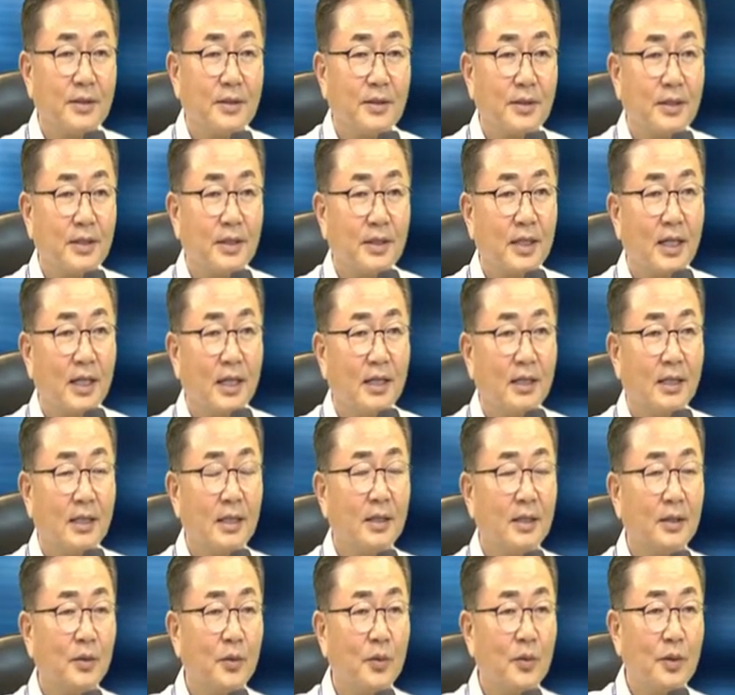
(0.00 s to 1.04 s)
이렇게 할
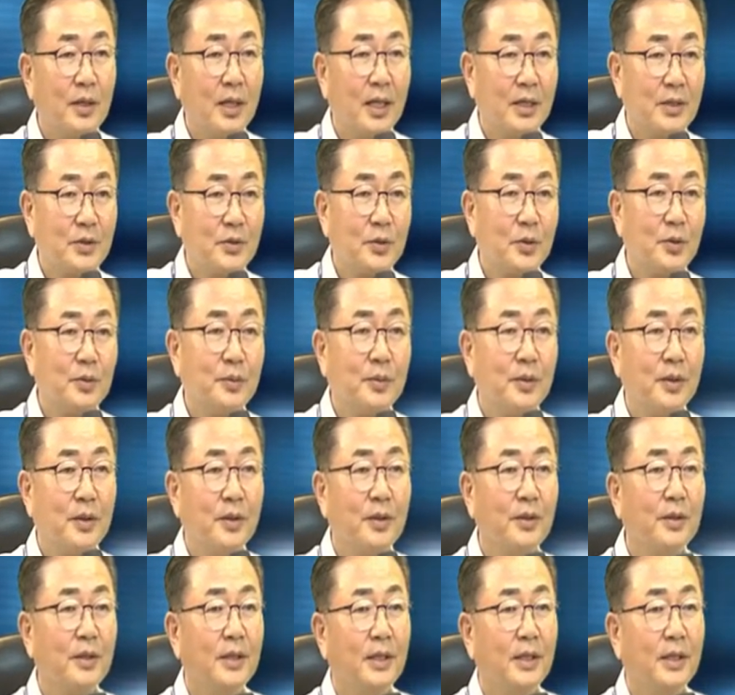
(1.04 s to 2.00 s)
때는 공간이 조금 더